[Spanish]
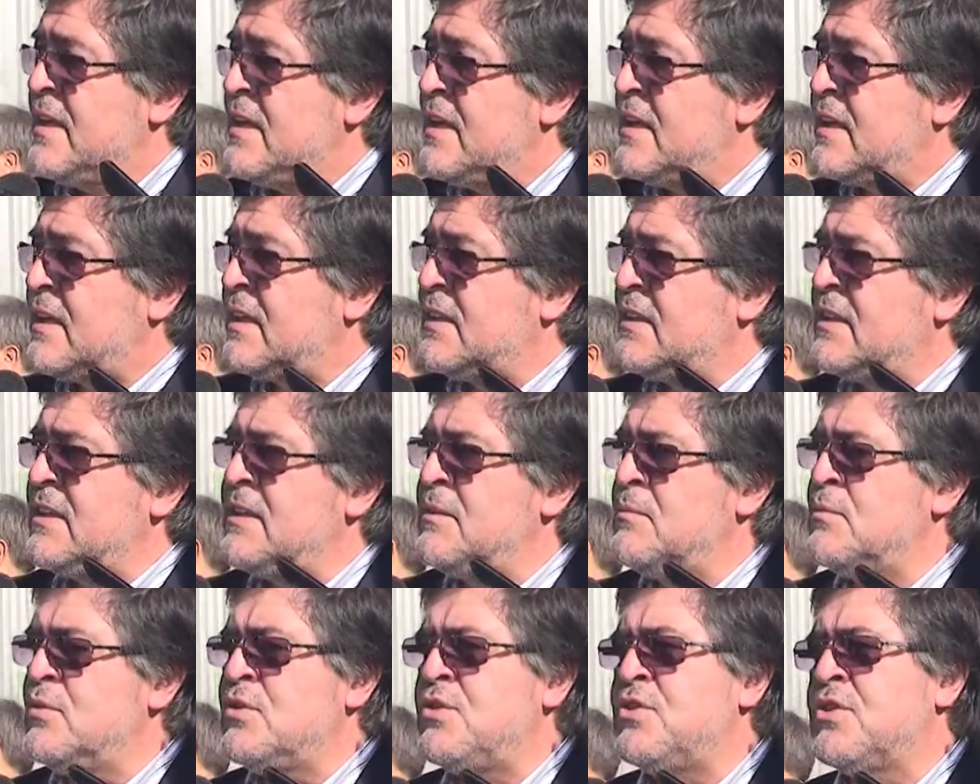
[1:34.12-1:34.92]
y que
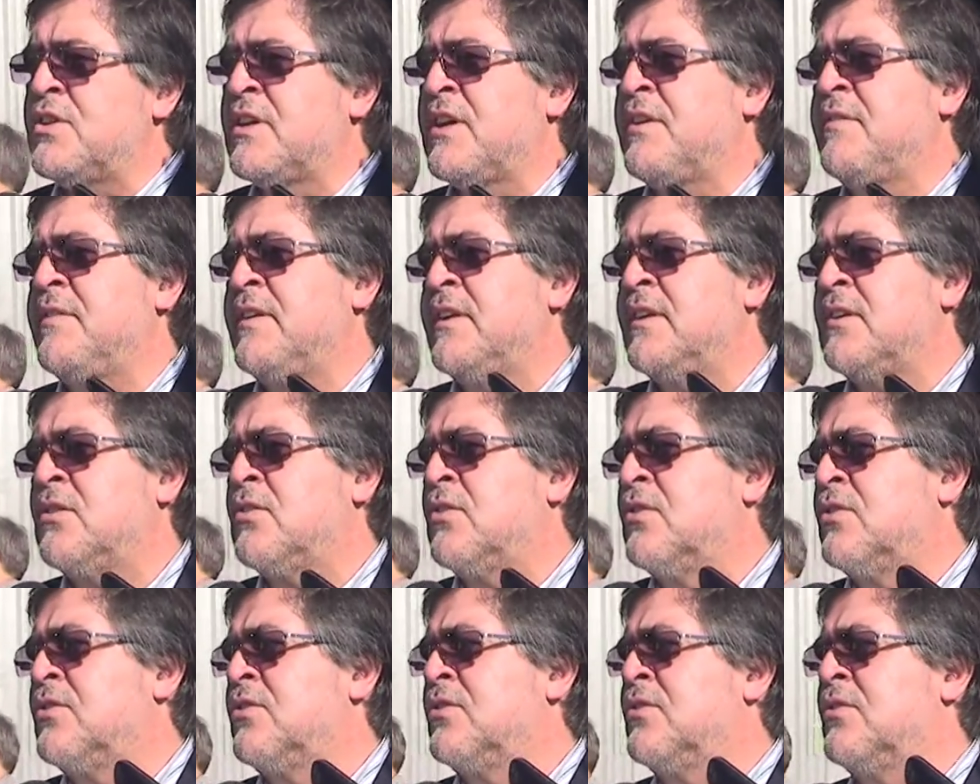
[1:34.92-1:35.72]
tiene mucho que ver
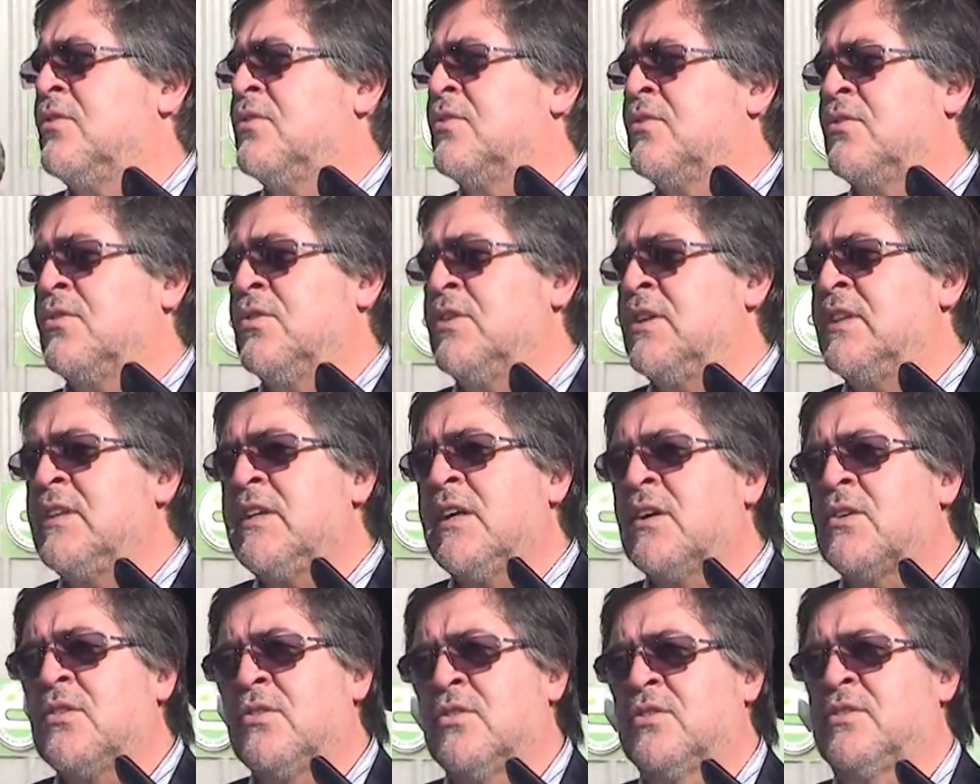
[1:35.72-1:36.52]
con,
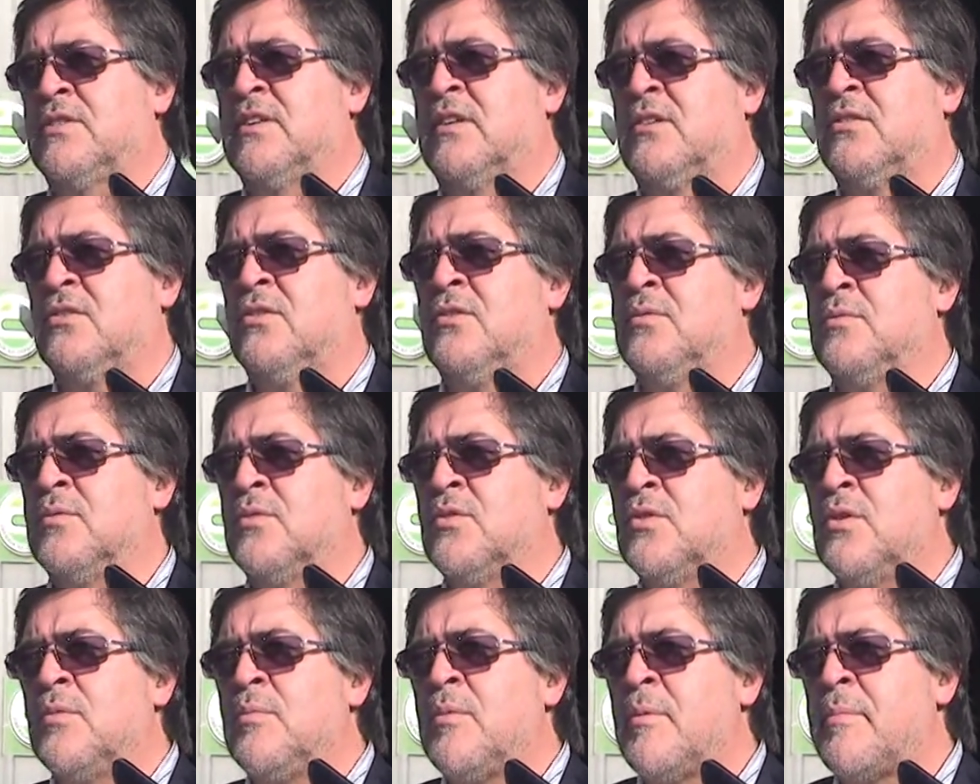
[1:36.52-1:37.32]
estas cosas,
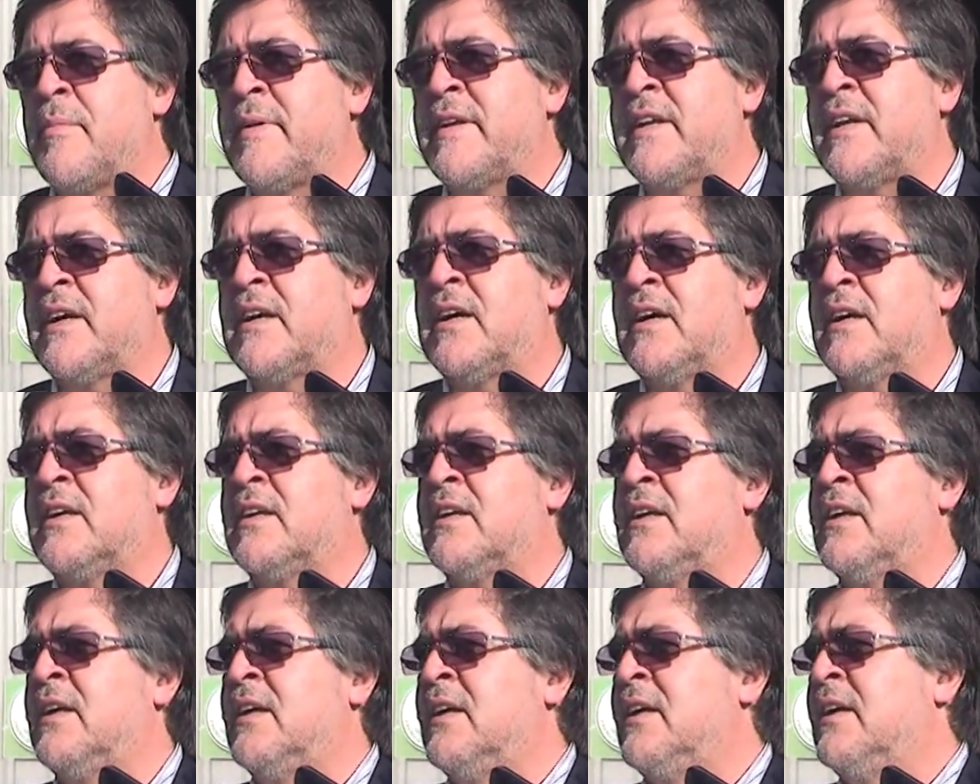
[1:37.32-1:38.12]
con cómo
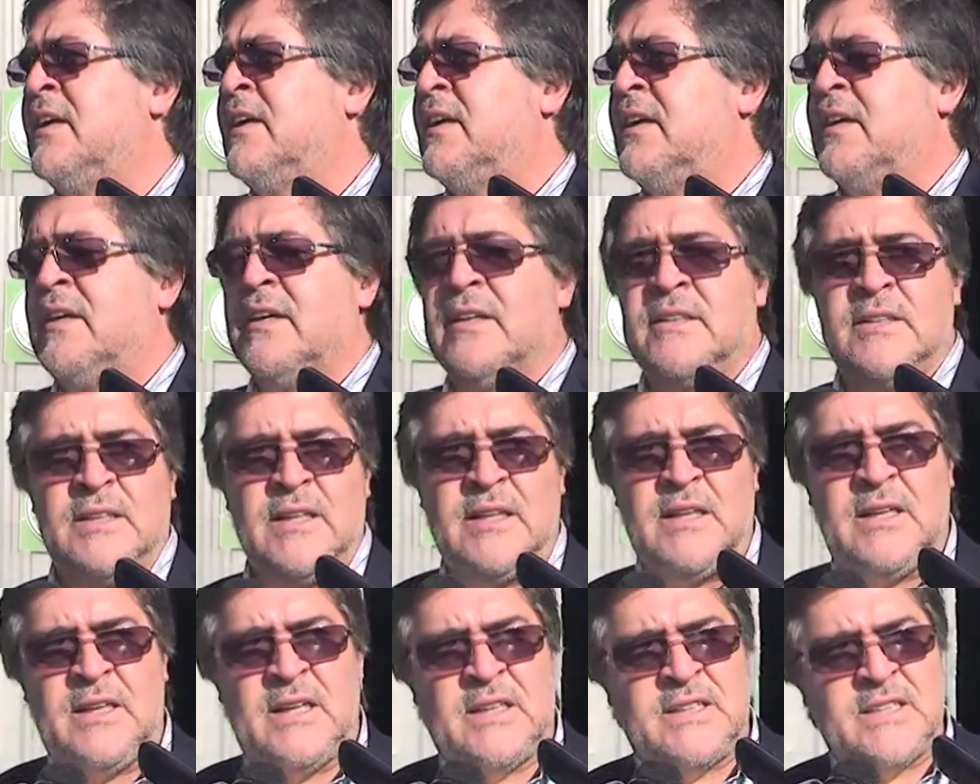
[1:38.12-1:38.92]
manejar
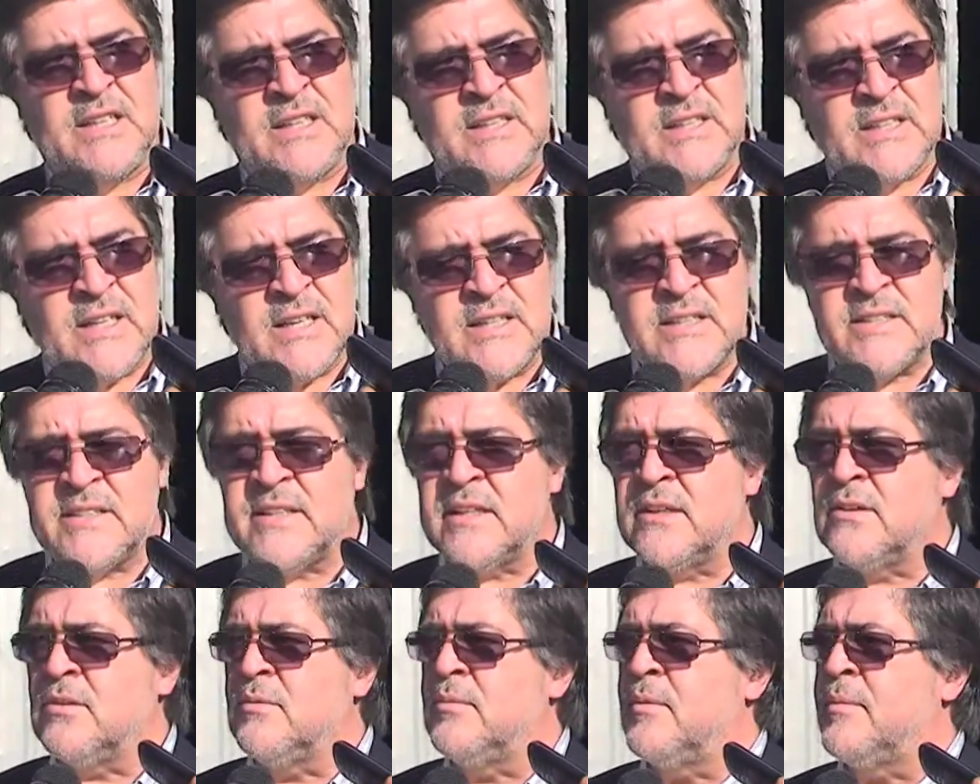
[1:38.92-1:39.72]
este, la
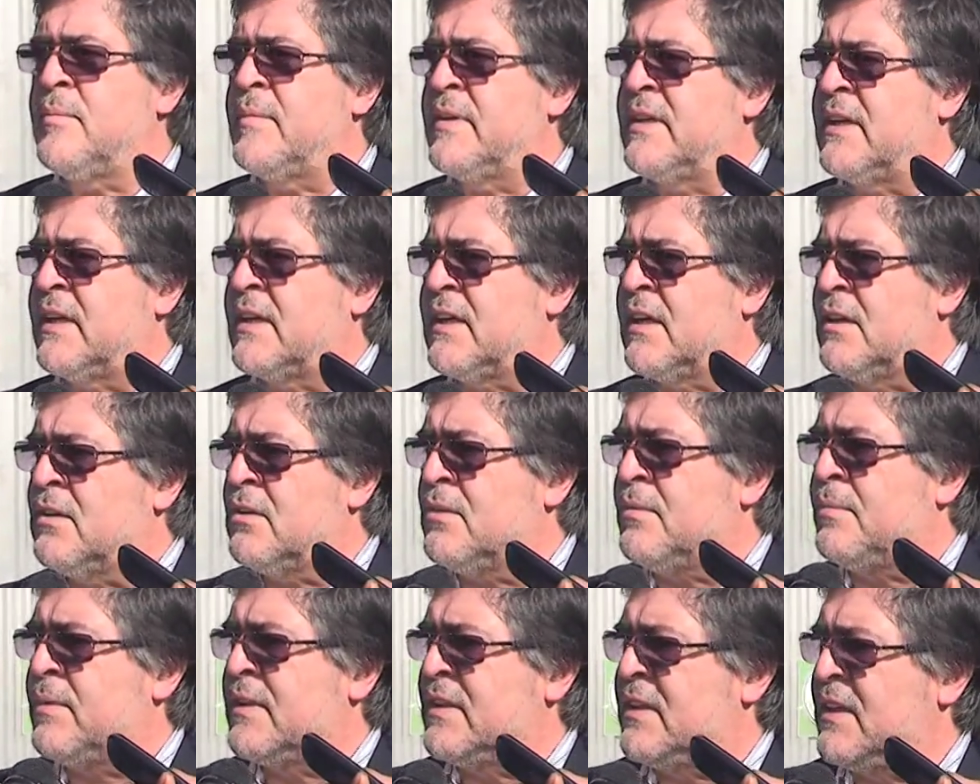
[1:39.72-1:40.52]
chatarra, cómo manejar
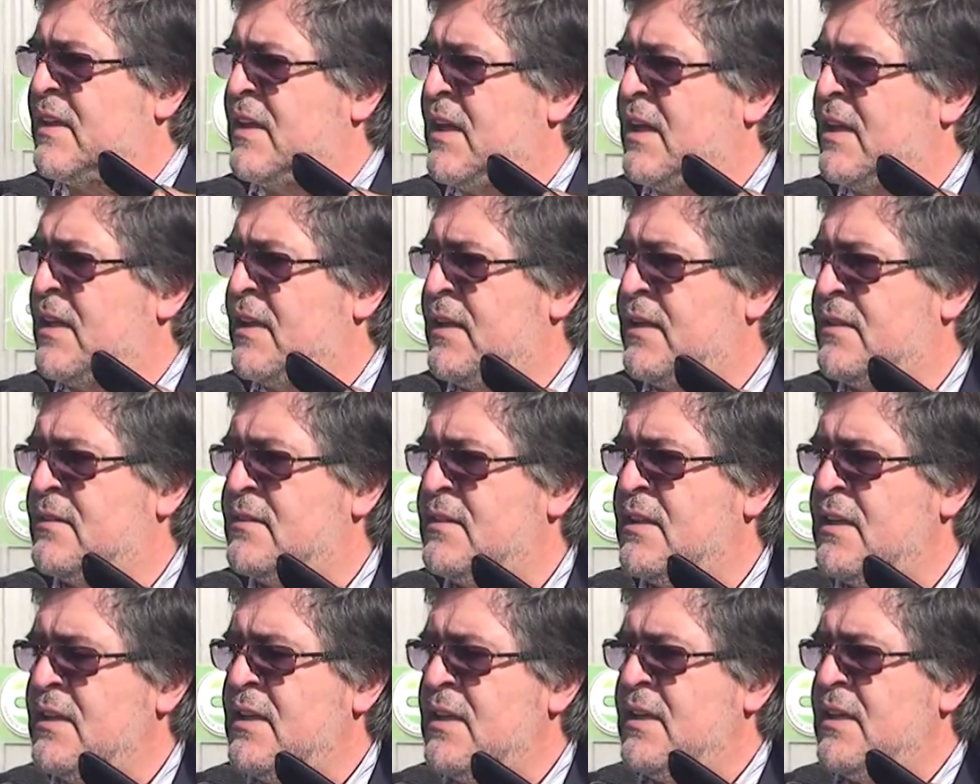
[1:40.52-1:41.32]
los
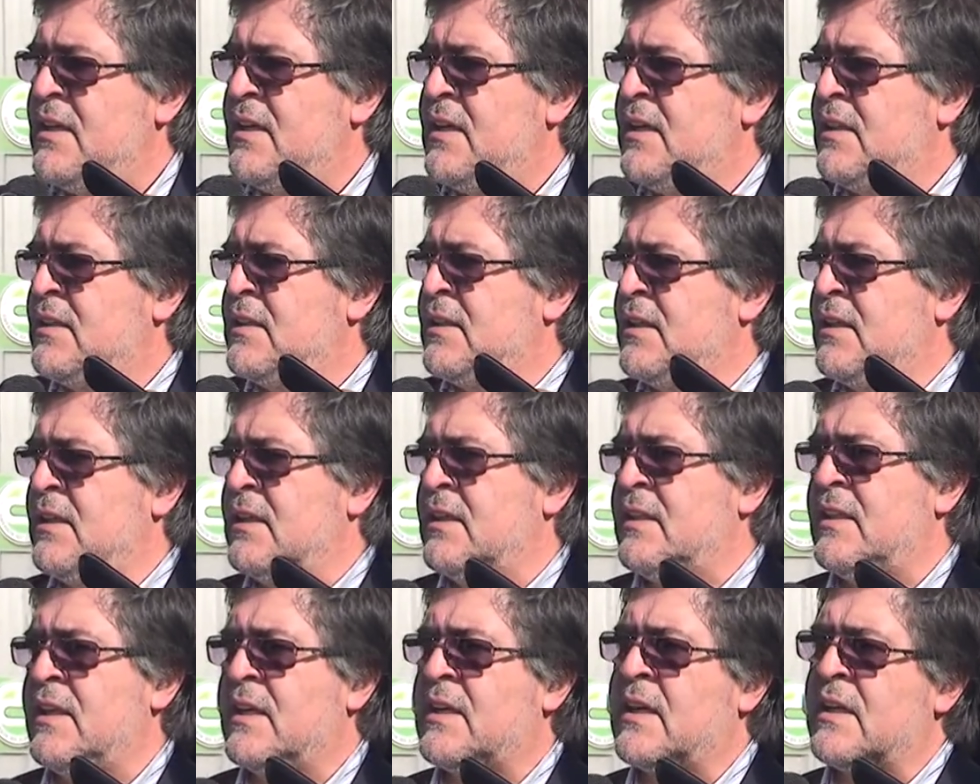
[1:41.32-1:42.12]
materiales
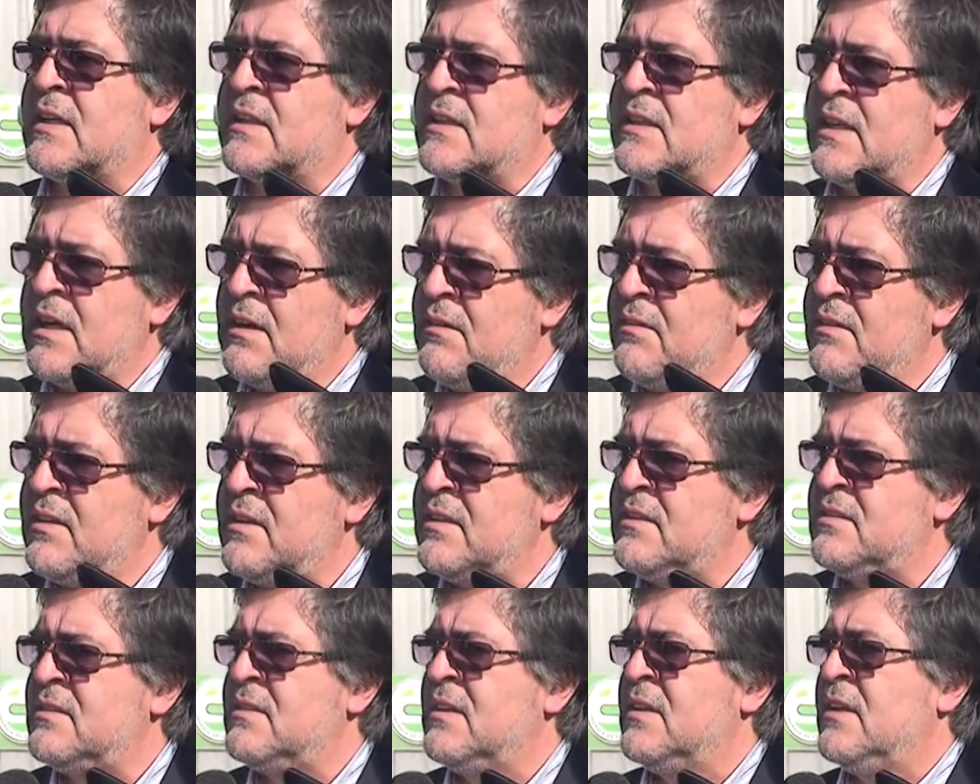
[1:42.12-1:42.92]
este,
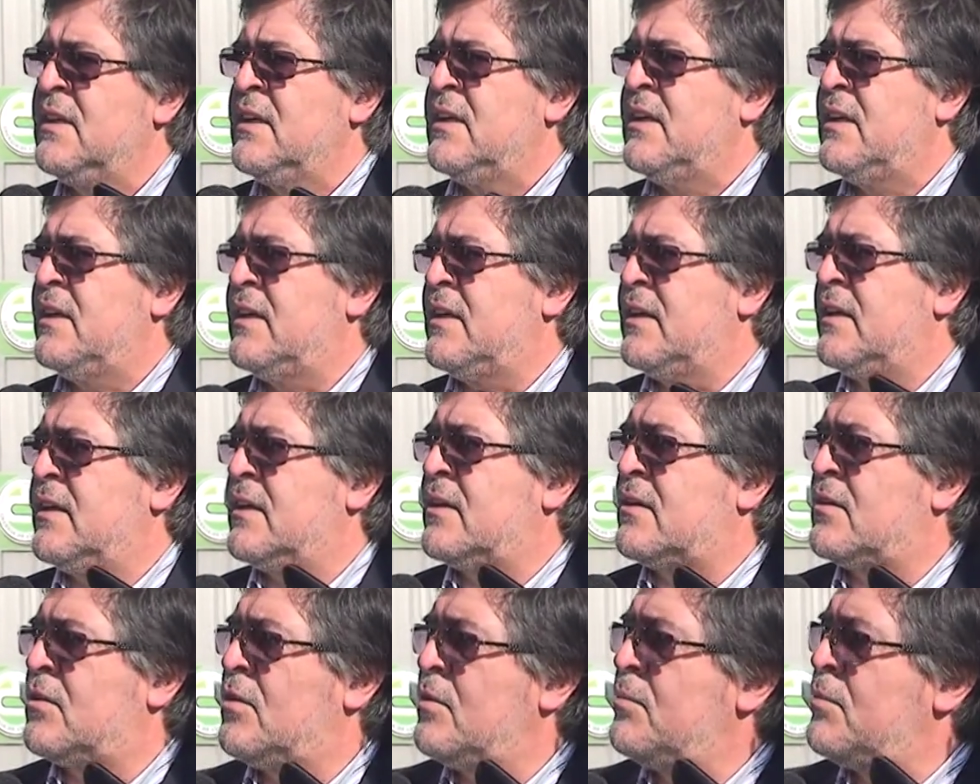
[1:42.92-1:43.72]
descartables,
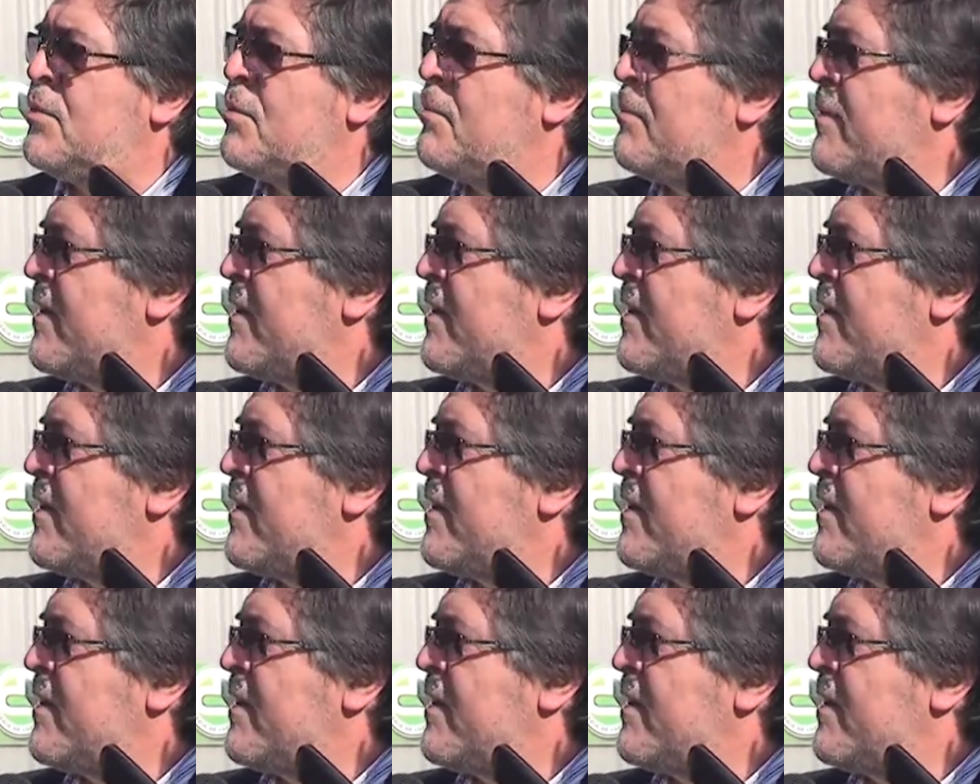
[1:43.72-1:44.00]
eh, cómo